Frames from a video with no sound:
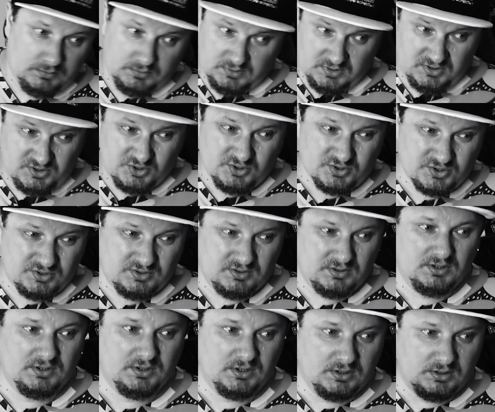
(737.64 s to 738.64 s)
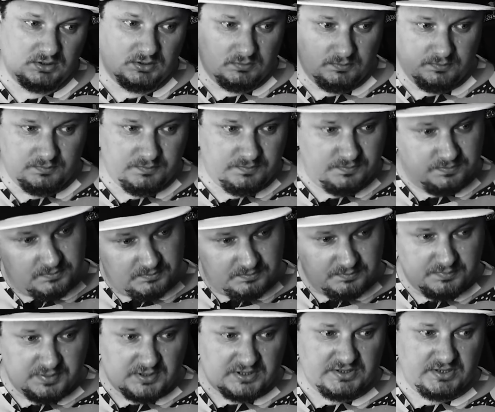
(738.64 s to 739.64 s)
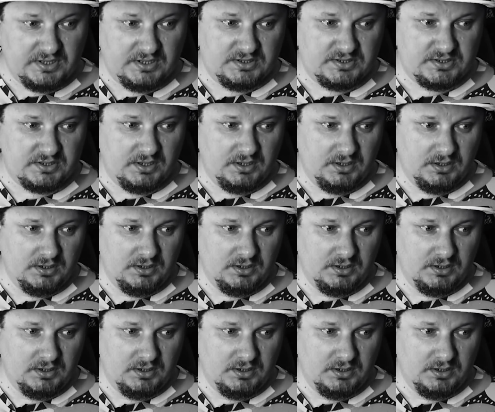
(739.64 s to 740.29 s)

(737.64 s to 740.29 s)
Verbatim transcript: Ничего, что я так про Сайнса.